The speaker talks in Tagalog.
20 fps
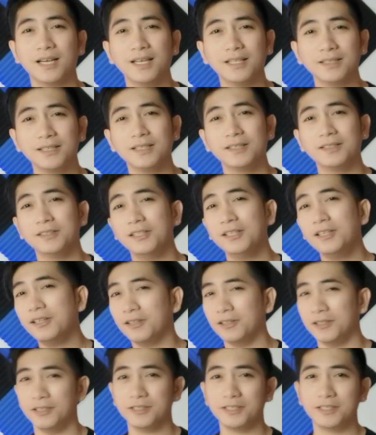selected
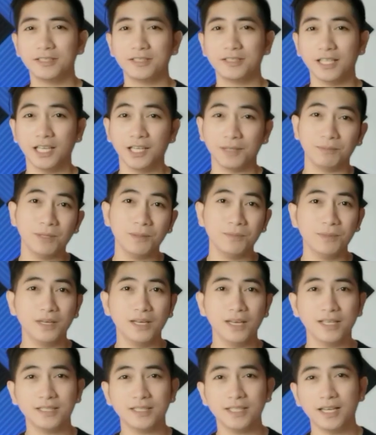dealers na
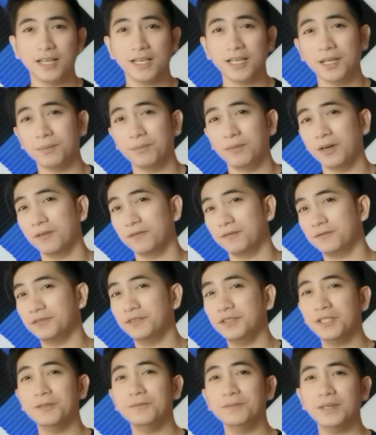nagbibigay sila ng mga
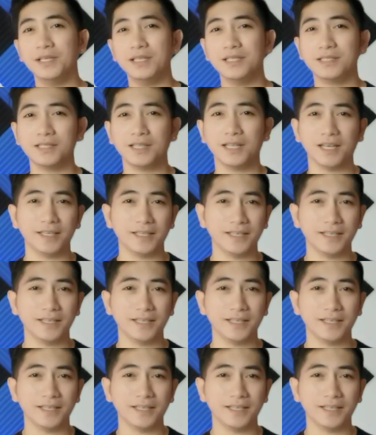freebies